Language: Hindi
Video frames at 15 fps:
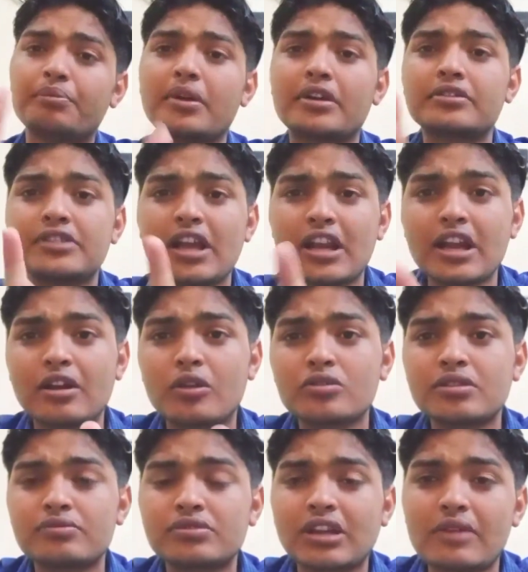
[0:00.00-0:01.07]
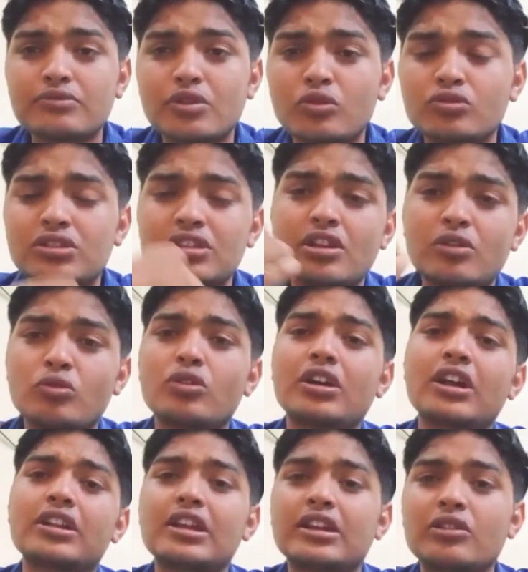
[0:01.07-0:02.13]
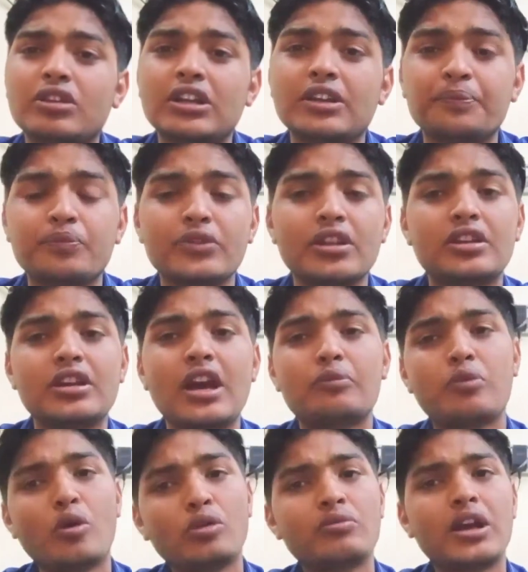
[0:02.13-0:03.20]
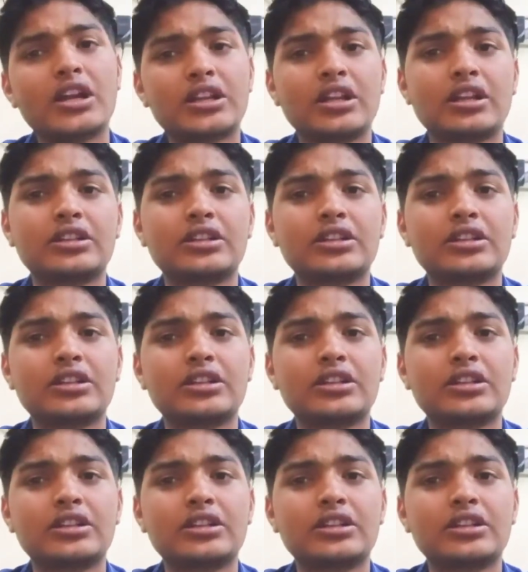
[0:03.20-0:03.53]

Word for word: पर चैनल को सब्सक्राइब जरूर से ज़रूर कर दें क्योंकि यार बहुत मेहनत